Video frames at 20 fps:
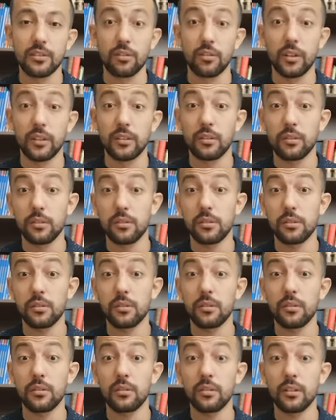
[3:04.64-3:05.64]
Son
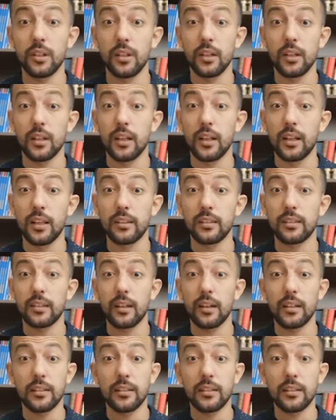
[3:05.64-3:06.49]
attention, elle est